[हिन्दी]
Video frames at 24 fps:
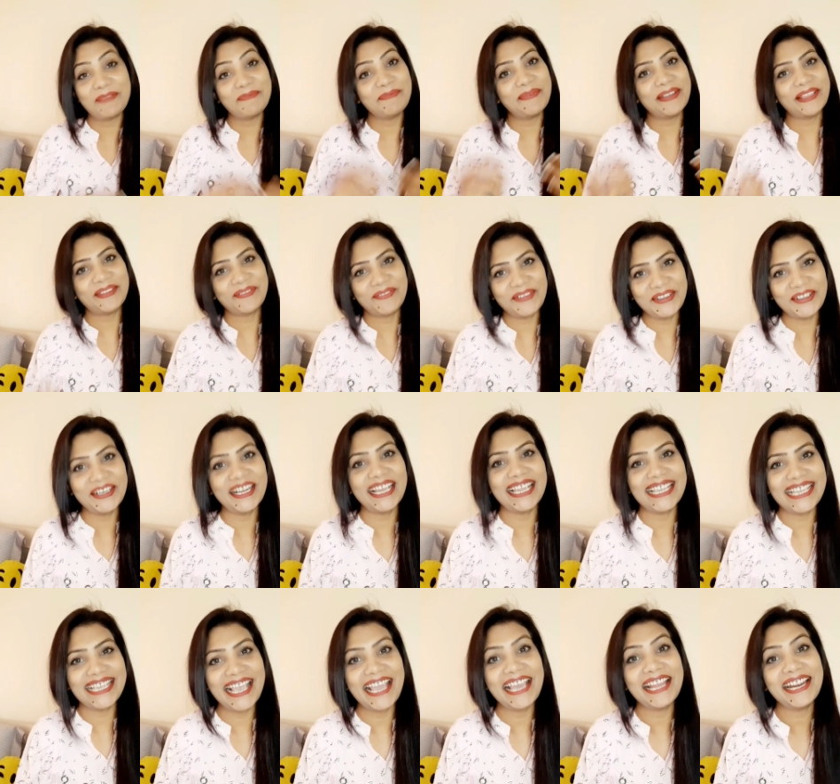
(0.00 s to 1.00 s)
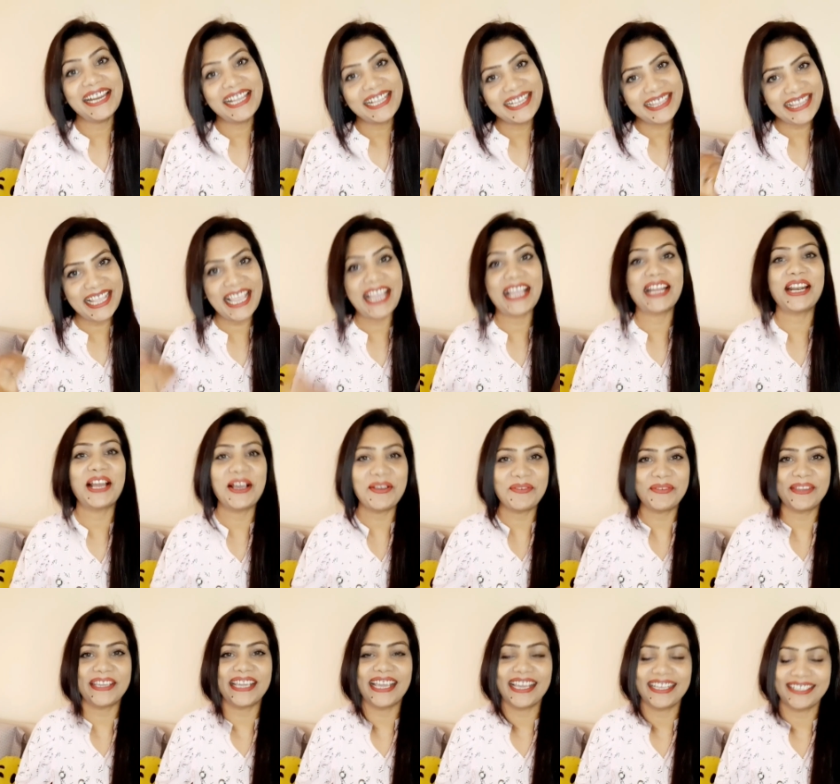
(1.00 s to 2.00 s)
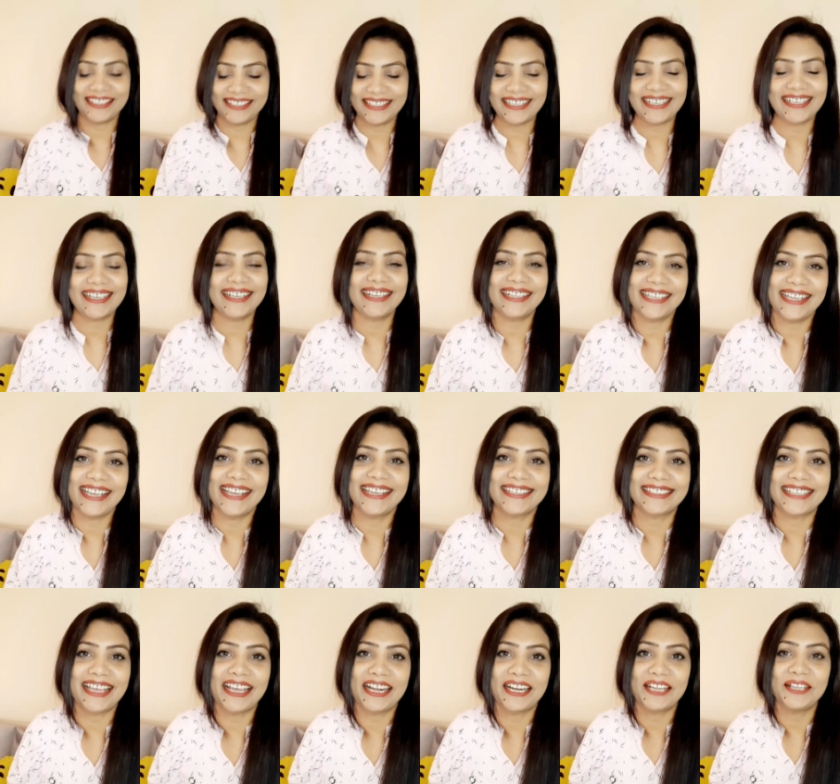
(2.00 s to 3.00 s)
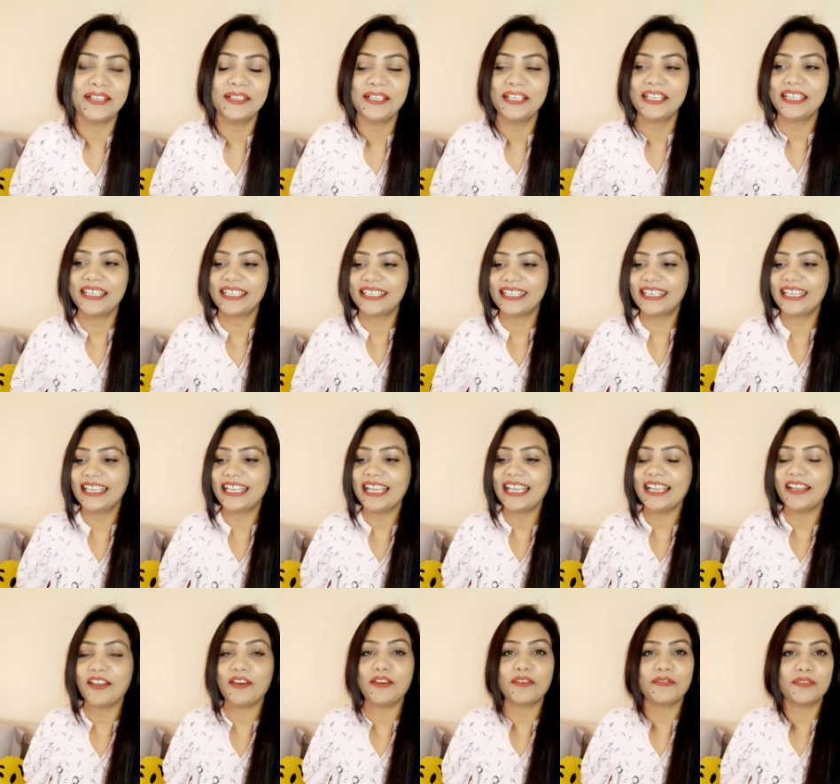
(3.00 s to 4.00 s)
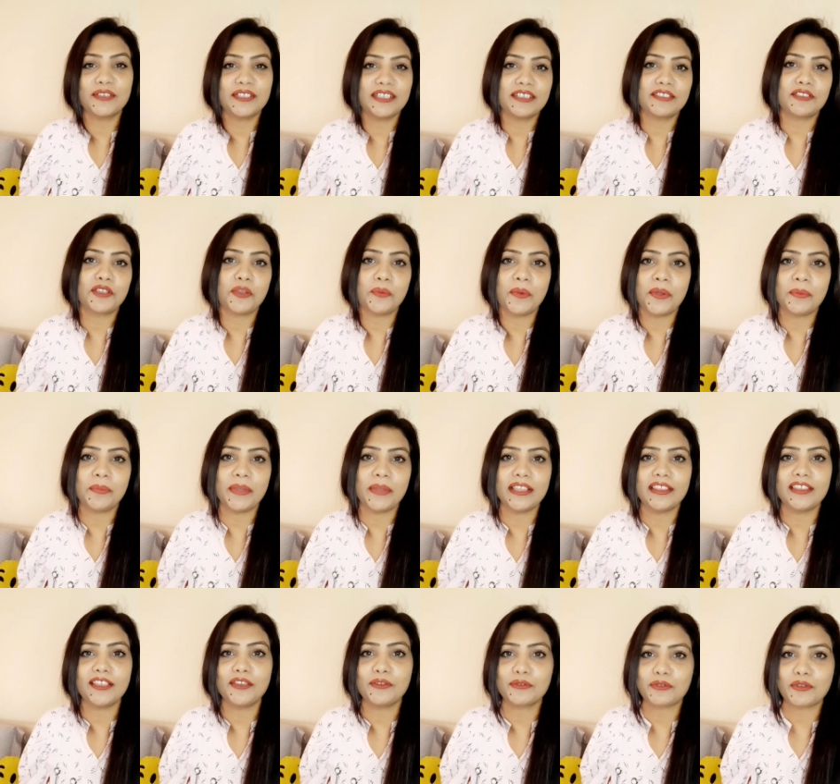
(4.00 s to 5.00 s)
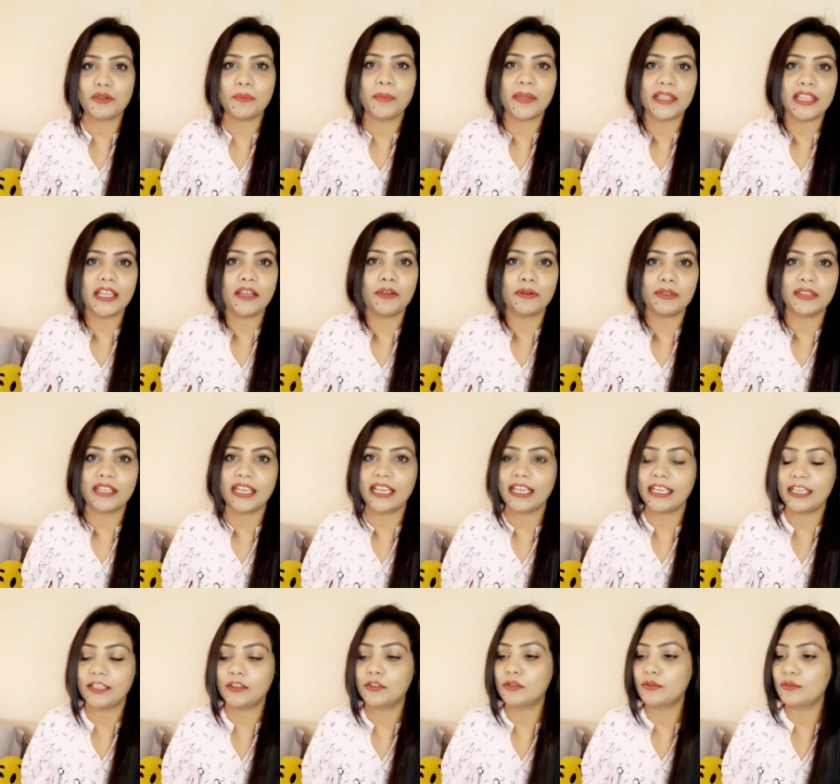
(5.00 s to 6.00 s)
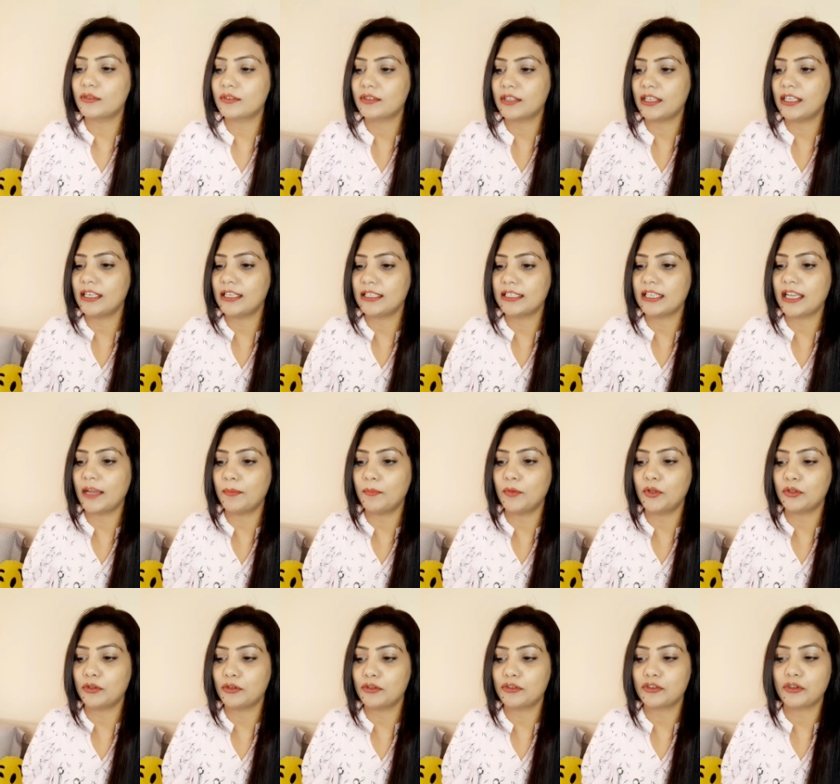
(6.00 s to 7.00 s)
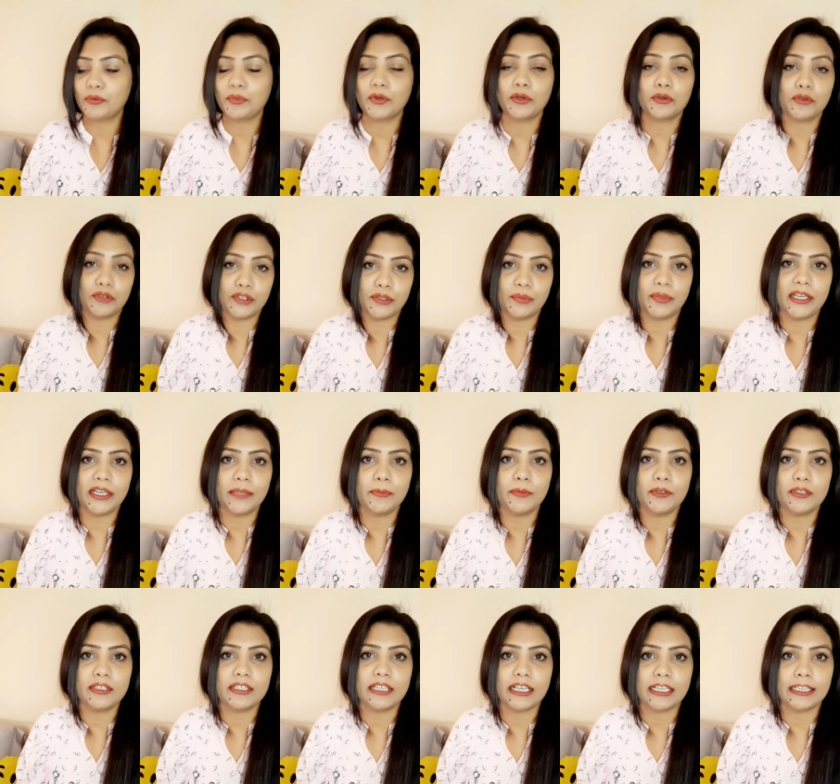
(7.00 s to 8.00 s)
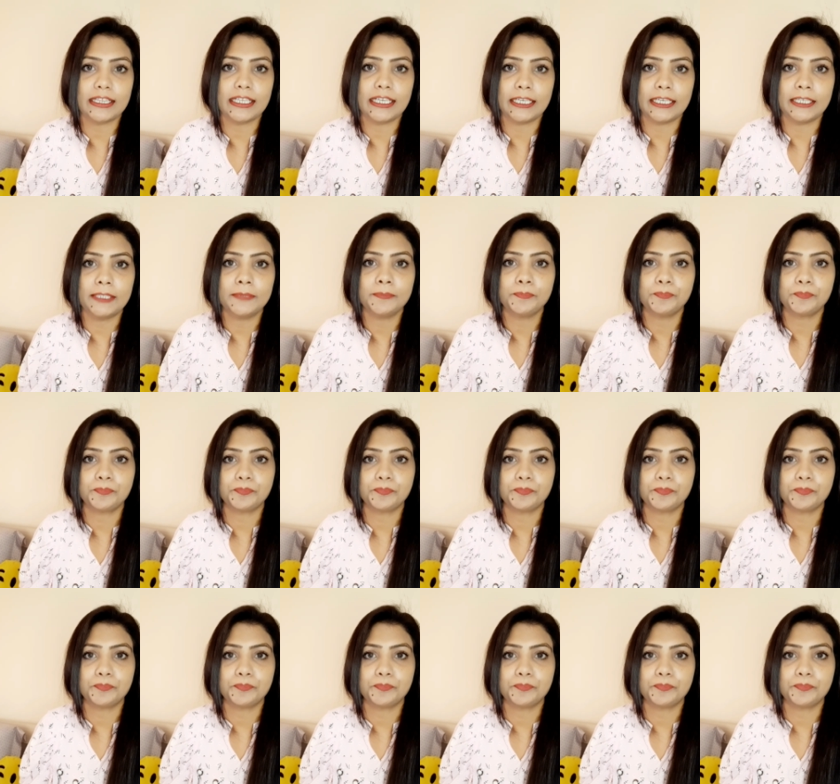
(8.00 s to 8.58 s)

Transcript: हिम्मत भी नहीं है लेकिन देखना भी है चक्कर ही है सारे ठीक है और वो जिसके ऊपर बीतती है उसको पता होता है तो सीरियसली हम लोग तो इसके ऊपर कुछ भी नहीं बोल सकते हैं